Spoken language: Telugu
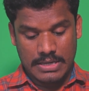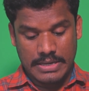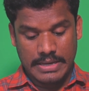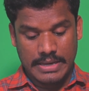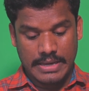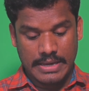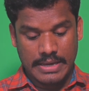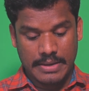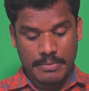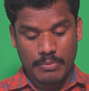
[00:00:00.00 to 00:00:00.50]
ఈ
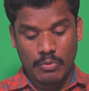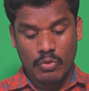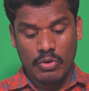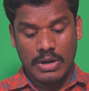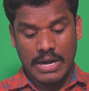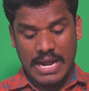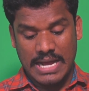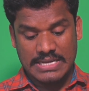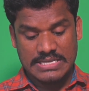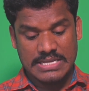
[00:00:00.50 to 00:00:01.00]

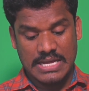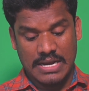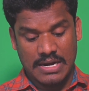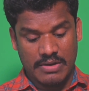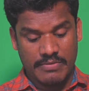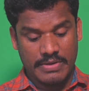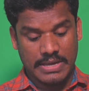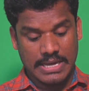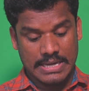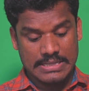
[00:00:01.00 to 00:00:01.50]
మూడు
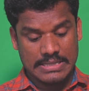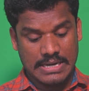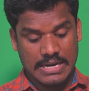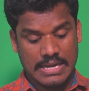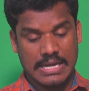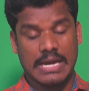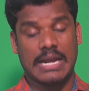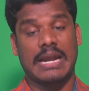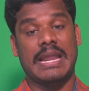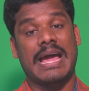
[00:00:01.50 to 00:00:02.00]
రాజధానుల
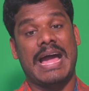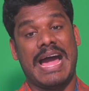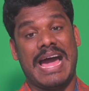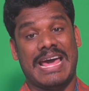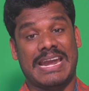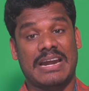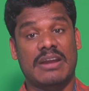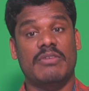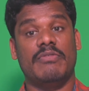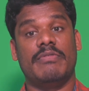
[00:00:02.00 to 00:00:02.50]
వికేంద్రీకరణ
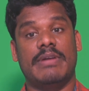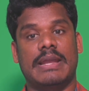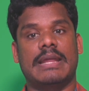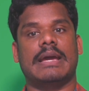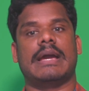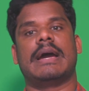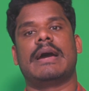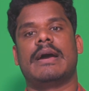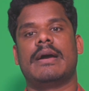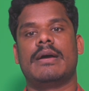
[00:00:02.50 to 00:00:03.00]
అనడం
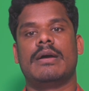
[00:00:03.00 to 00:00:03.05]
వెనక